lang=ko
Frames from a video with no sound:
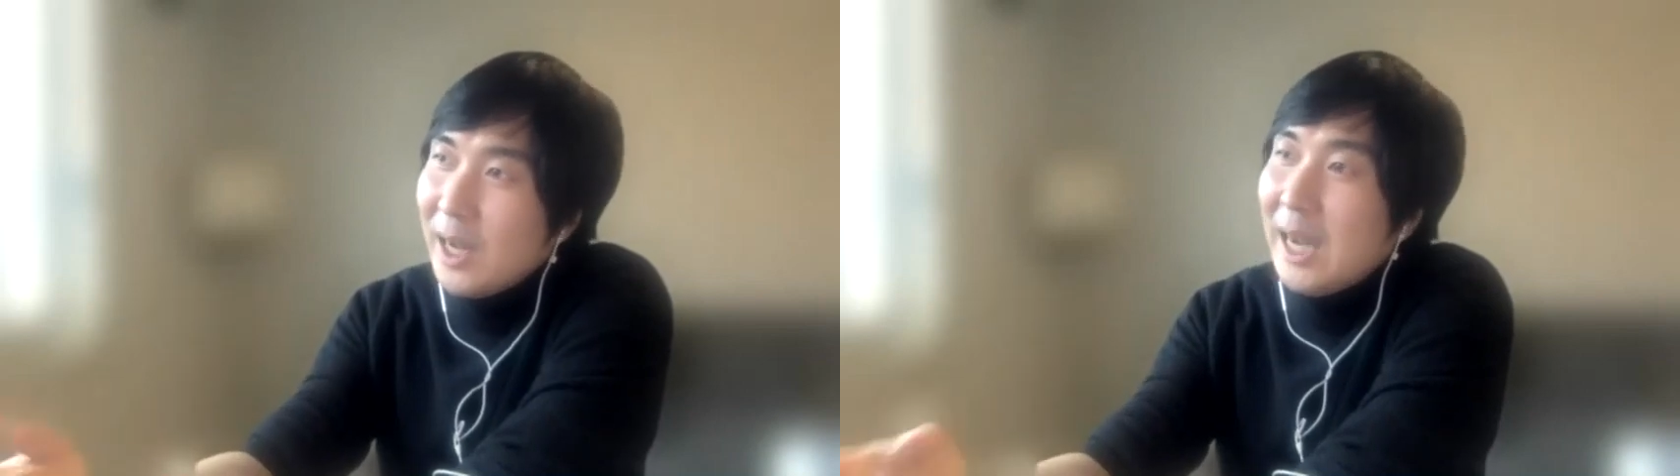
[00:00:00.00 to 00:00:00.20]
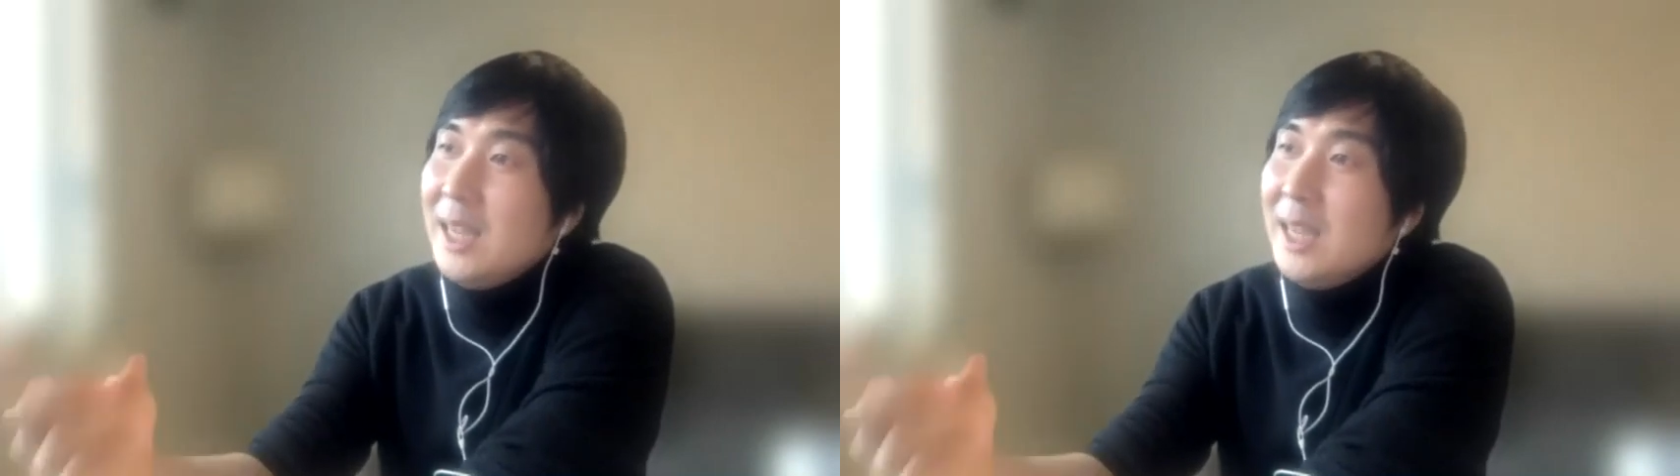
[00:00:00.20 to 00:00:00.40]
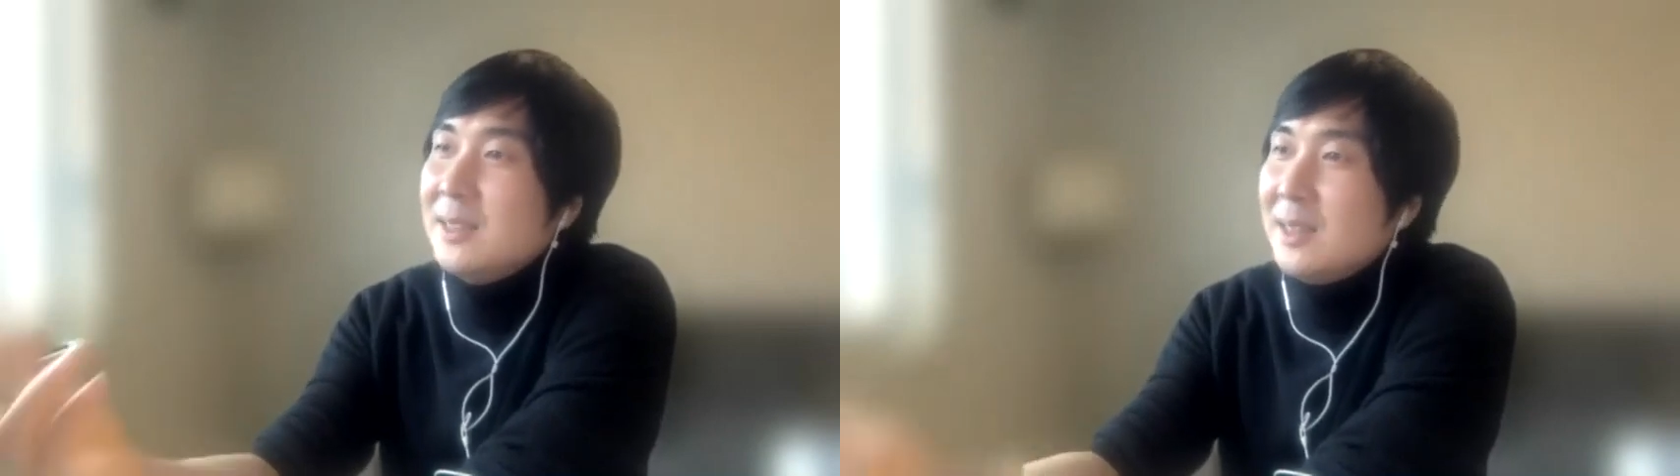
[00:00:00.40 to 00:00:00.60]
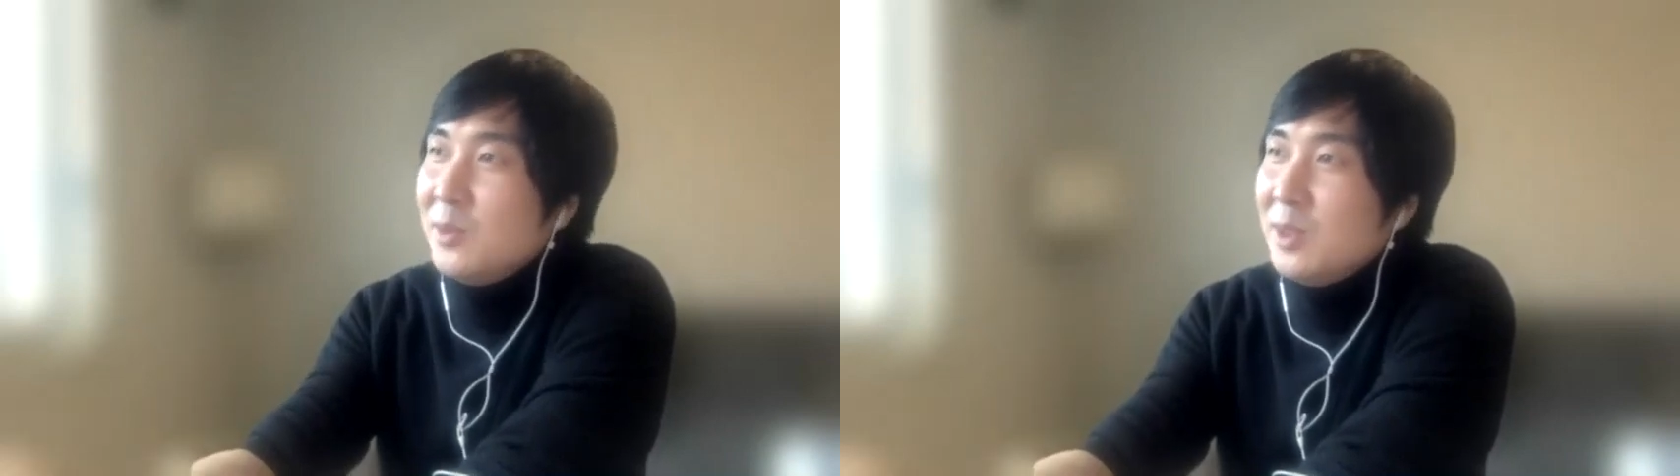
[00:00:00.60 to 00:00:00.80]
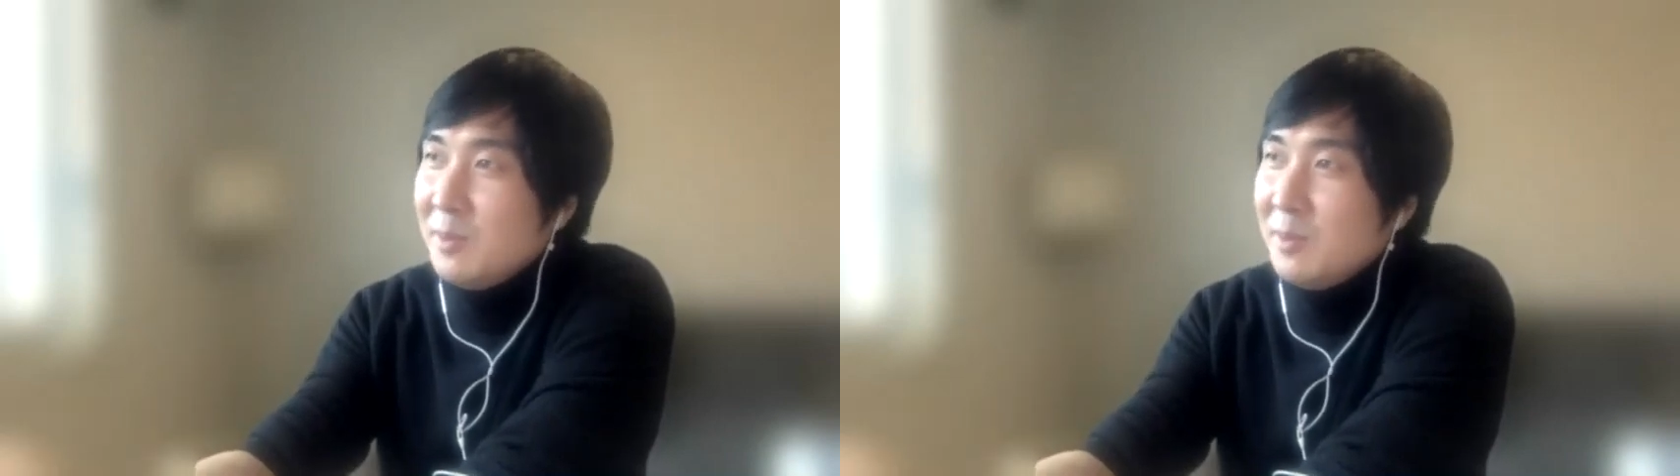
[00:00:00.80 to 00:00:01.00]

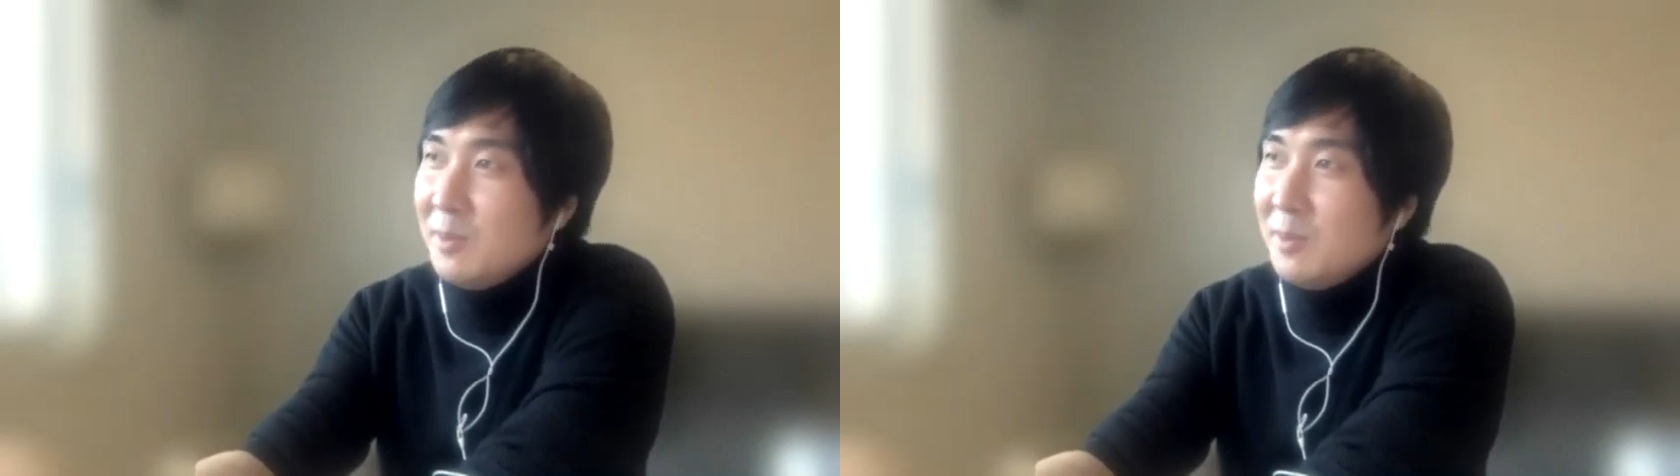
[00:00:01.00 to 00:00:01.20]
아이들한테도 지금